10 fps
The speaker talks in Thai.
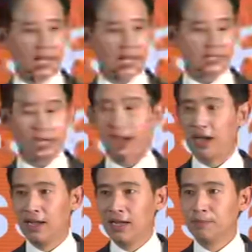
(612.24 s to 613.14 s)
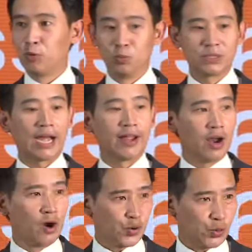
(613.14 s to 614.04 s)
น่าจะภูมิใจ
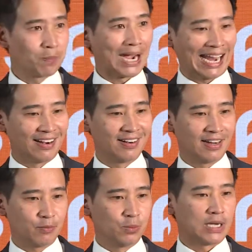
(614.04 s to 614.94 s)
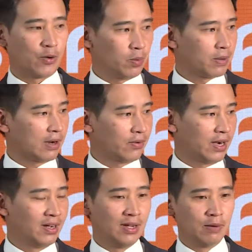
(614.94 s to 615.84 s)
ร่วมกันนะครับภูมิใจร่วมกันว่า
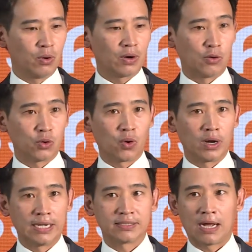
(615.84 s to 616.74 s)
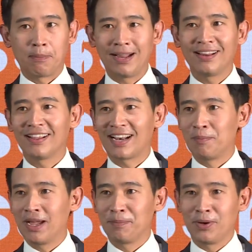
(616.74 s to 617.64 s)
พวกเราทุกคนเนี่ยสามารถที่จะ
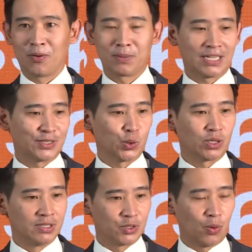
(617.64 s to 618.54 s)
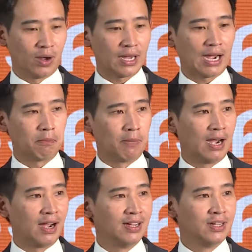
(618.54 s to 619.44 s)
ทำให้พี่น้องประชาชนตื่นตัวและกลับมา
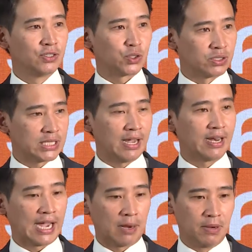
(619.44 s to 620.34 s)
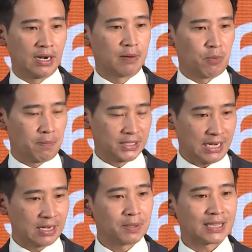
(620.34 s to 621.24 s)
สนใจในการเมืองในระบอบประชา
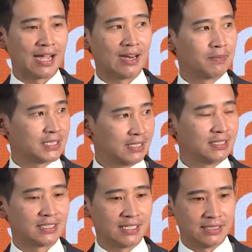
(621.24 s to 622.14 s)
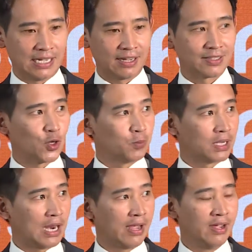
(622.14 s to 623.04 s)
ธิปไตยและมาใช้สิทธิ์ใช้เสียงอย่างถล่มท
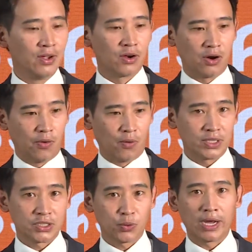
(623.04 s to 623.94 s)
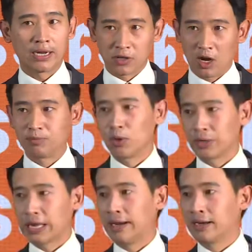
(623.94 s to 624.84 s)
ลายก็หวังว่าจะช่วยกันถอดบท
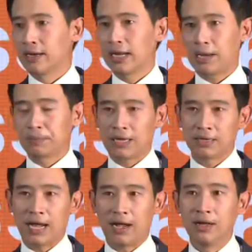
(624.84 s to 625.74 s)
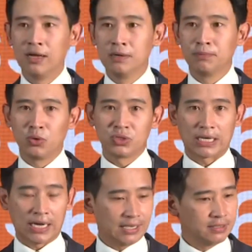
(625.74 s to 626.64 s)
เรียนนะครับทั้งทางผู้จั
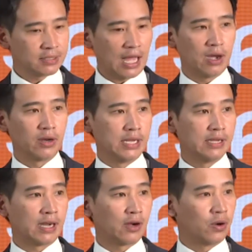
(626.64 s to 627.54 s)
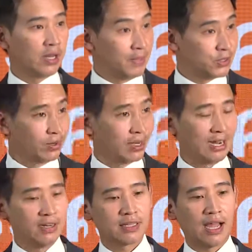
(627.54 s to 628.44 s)
ดการเลือกตั้งก็ดีทั้งคนที่มีส่วนในกา
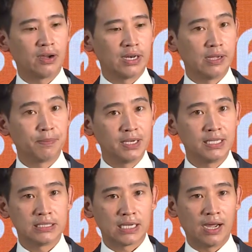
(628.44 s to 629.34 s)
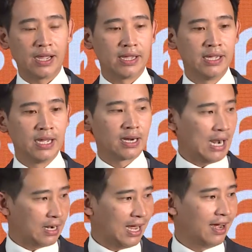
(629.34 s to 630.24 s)
รเลือกตั้งก็ดีเพื่อที่จะให้ค
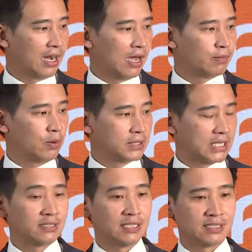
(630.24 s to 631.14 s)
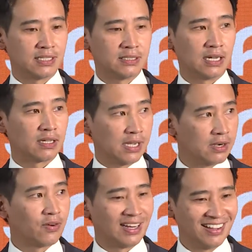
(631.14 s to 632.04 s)
รั้งหน้าเนี่ยผู้มาใช้สิทธิ์ใช้เสียงเยอะ
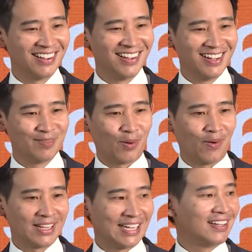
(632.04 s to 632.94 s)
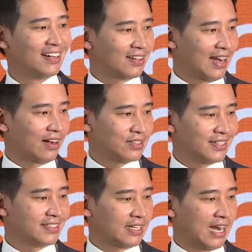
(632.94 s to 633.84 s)
กว่านี้เพราะว่ายิ่งเยอะเท่าไหร่ก็จะ
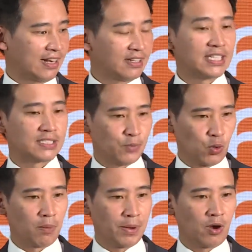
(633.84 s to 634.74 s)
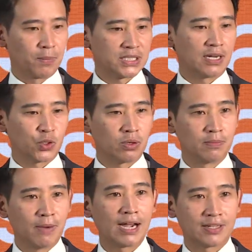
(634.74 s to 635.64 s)
ยิ่งแสดงถึงเจตจำนงของพี่น้องประชาชน
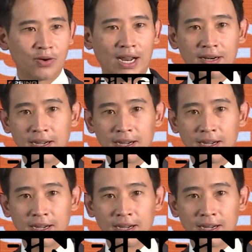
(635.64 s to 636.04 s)
มากเท่านั้น